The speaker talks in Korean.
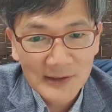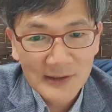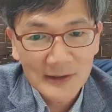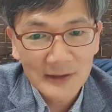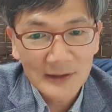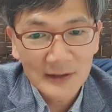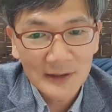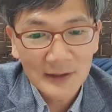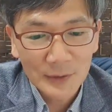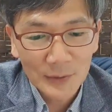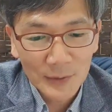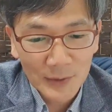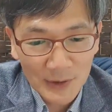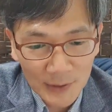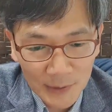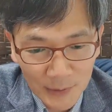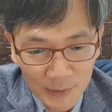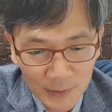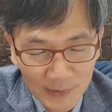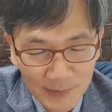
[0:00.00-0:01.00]
같이
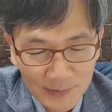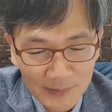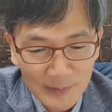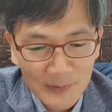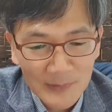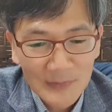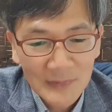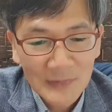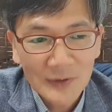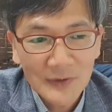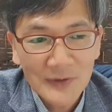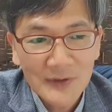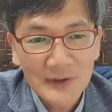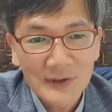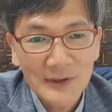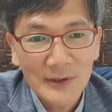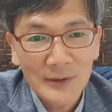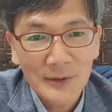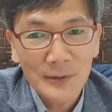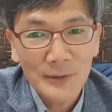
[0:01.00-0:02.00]
기도하고
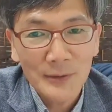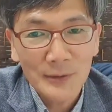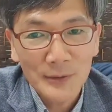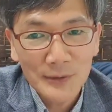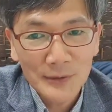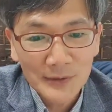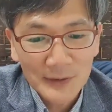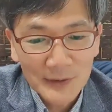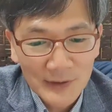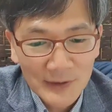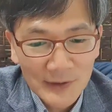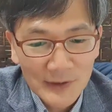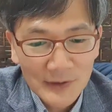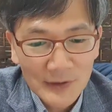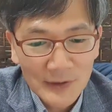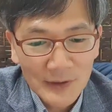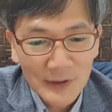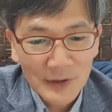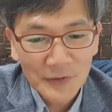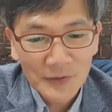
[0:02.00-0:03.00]
또 실제로도
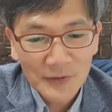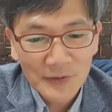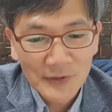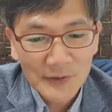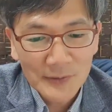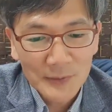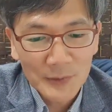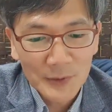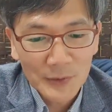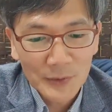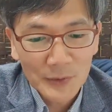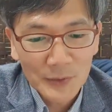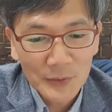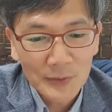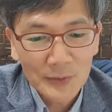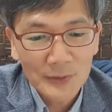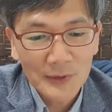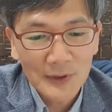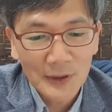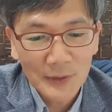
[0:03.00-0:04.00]
전할 수
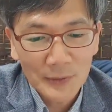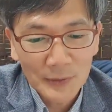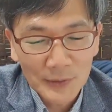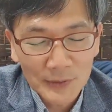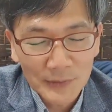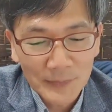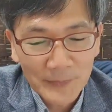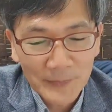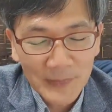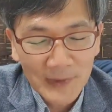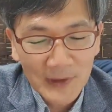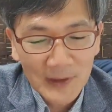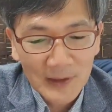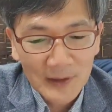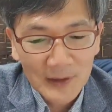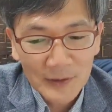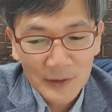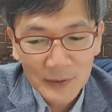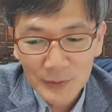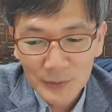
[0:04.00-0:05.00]
있으면 좋을 것 같고
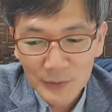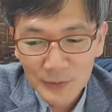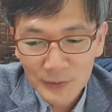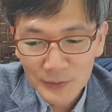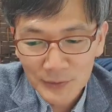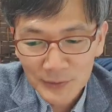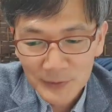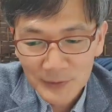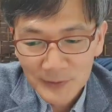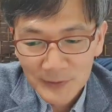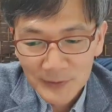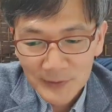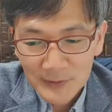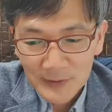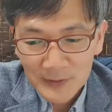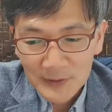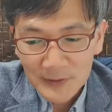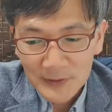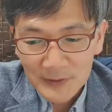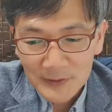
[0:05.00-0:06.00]
그리고
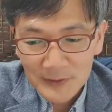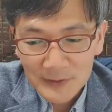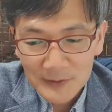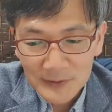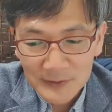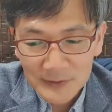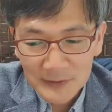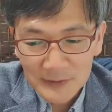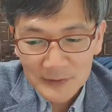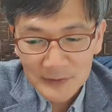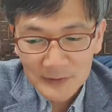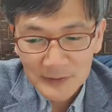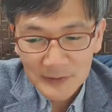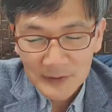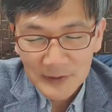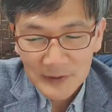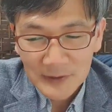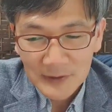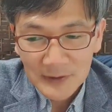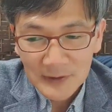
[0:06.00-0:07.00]

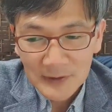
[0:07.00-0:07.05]
어,